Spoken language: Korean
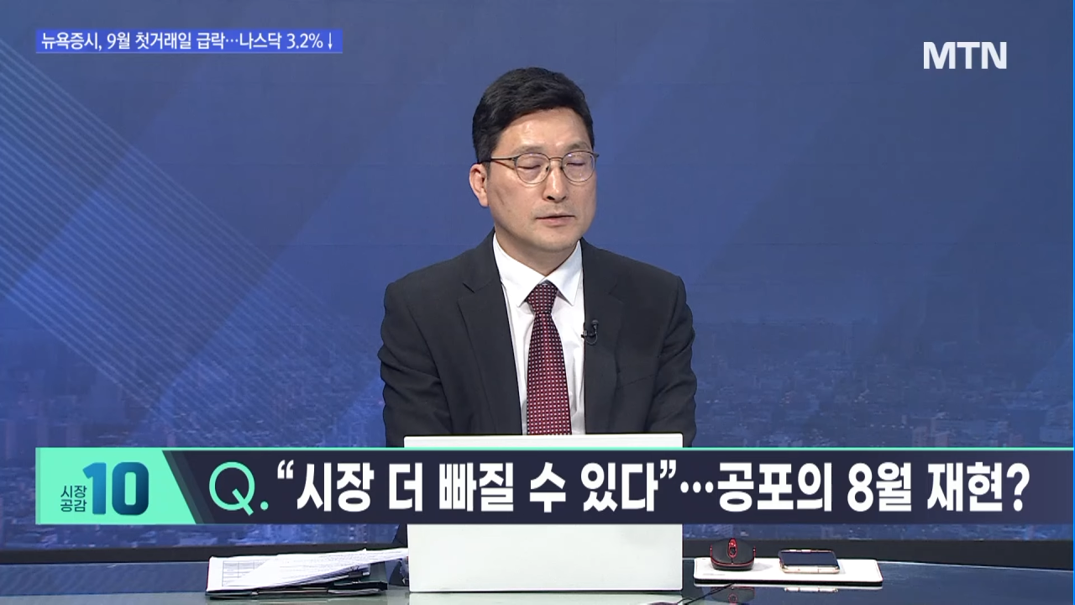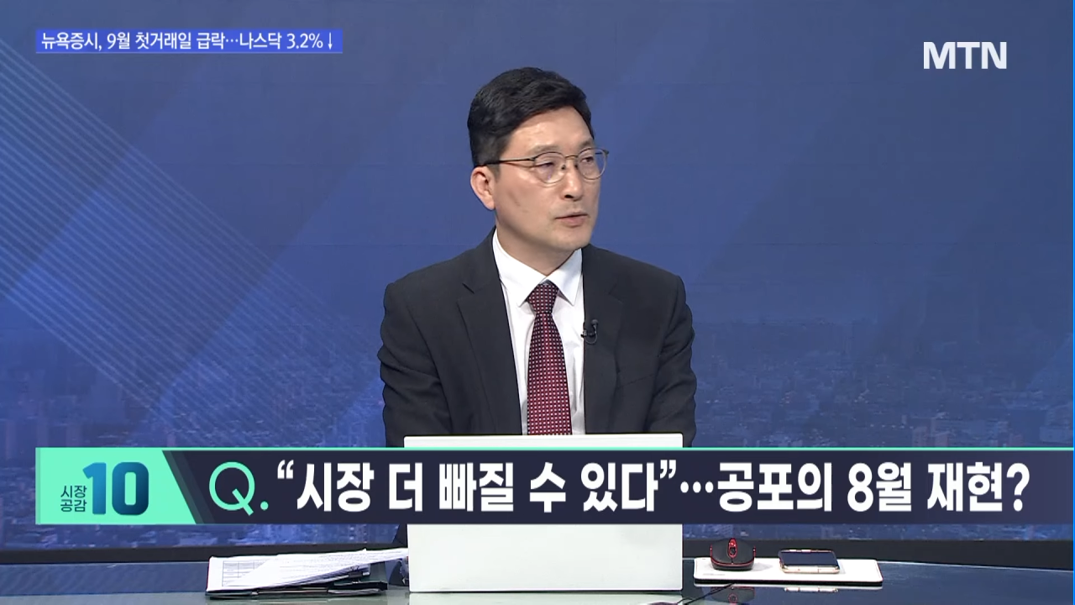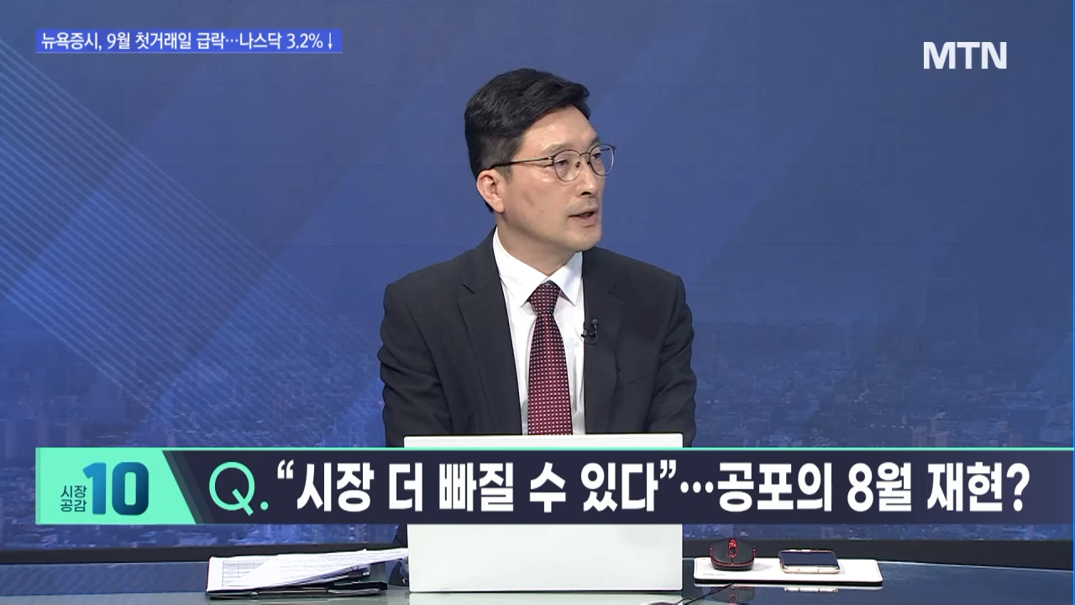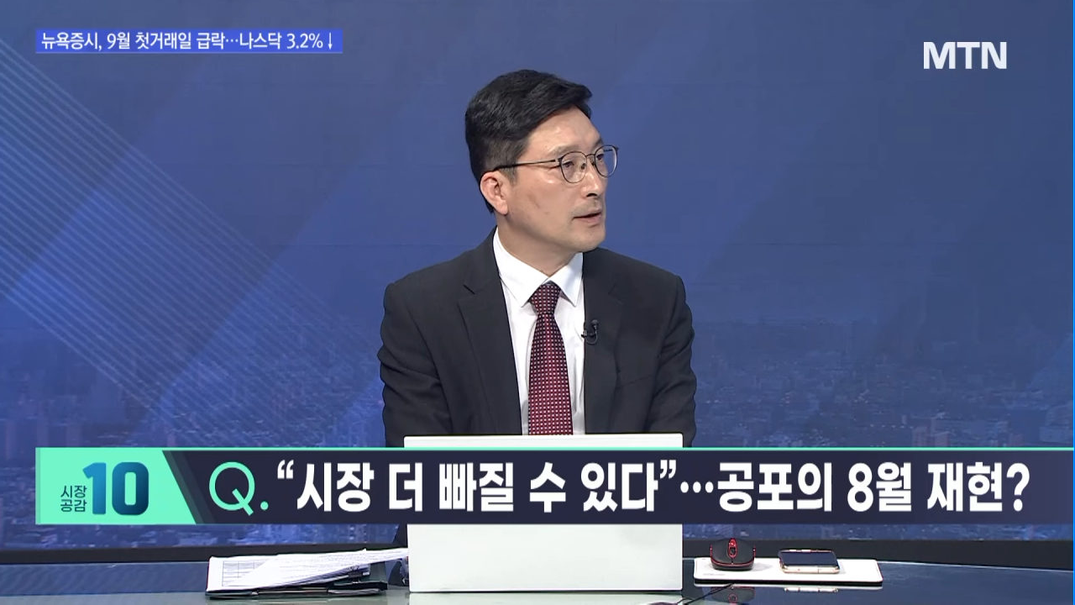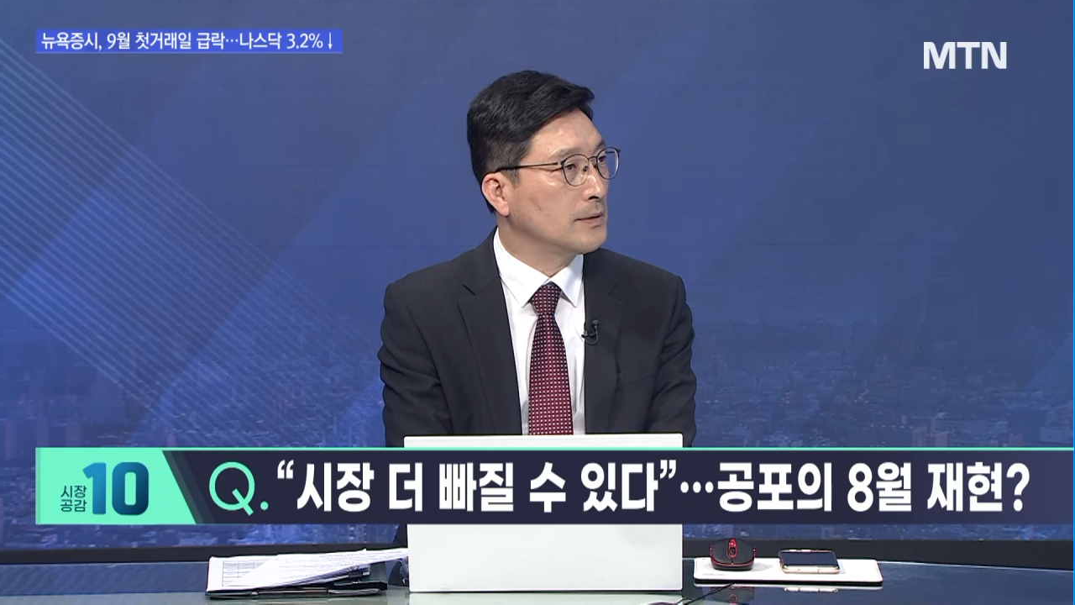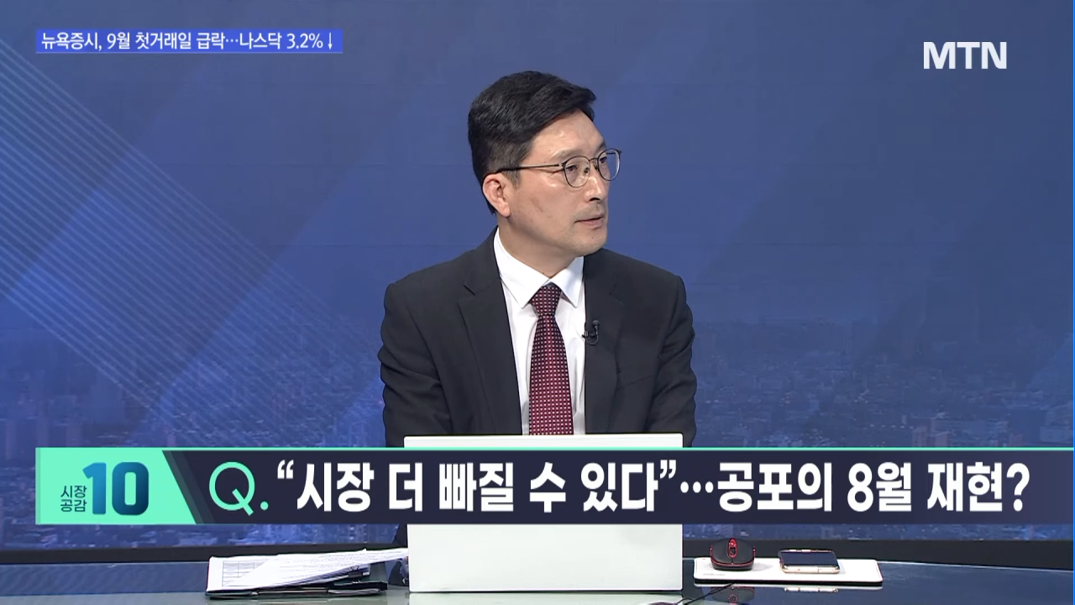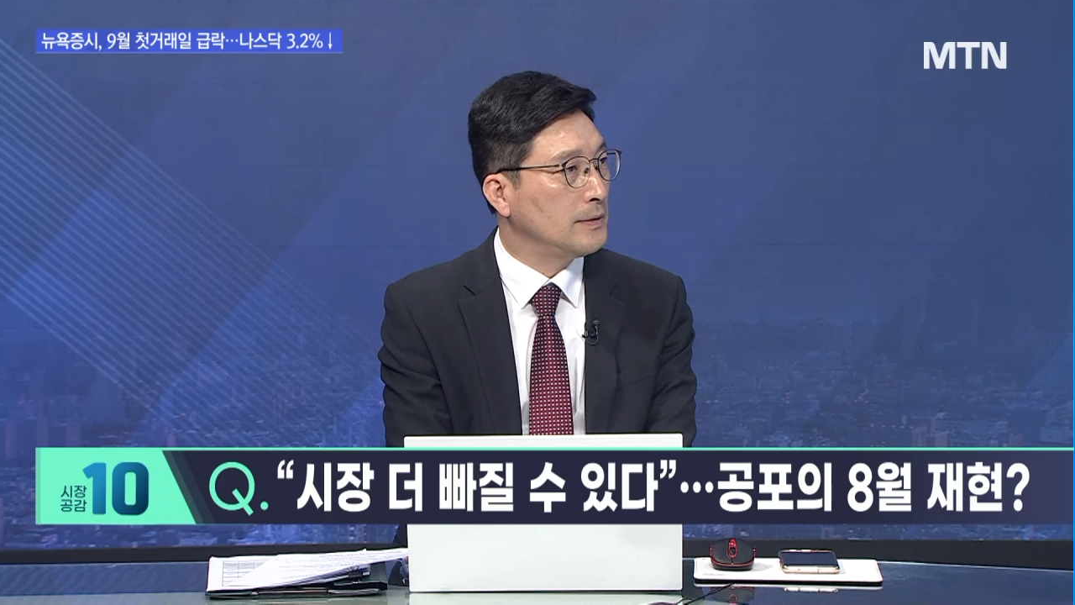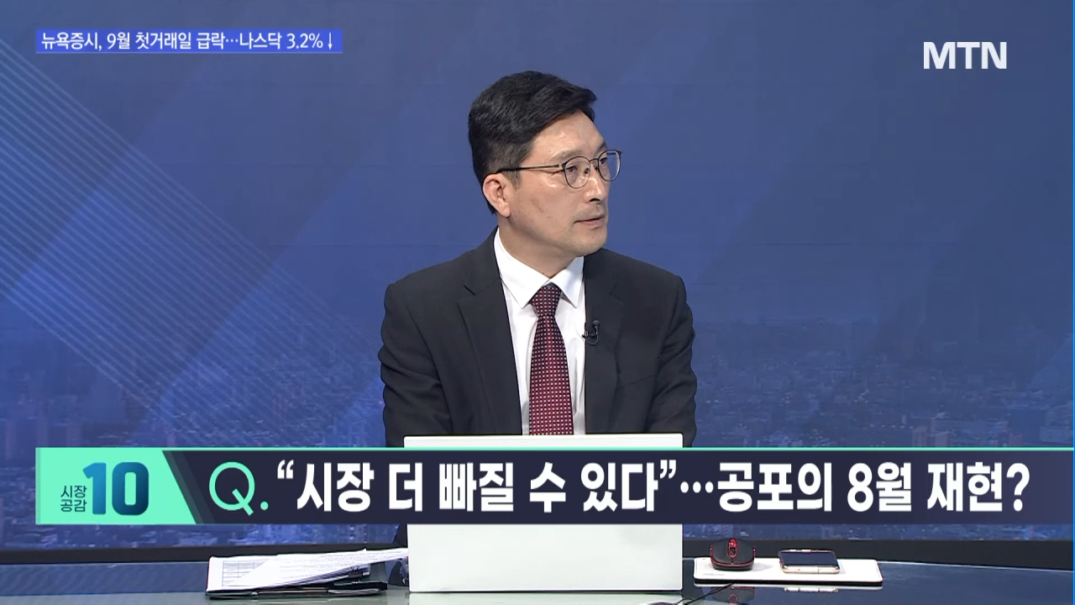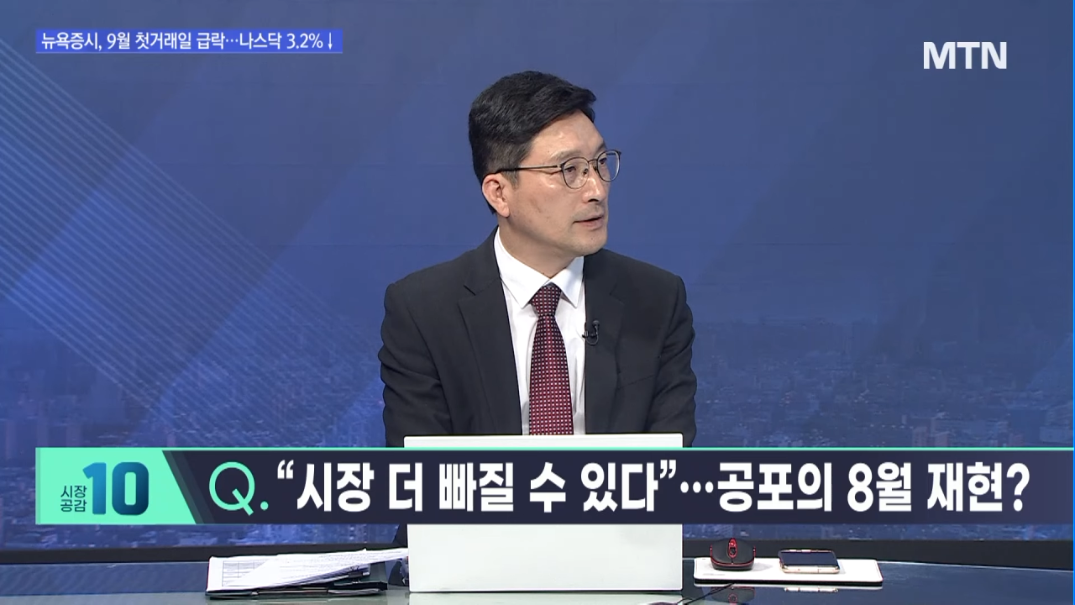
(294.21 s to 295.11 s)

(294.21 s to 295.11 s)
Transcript: 좋았고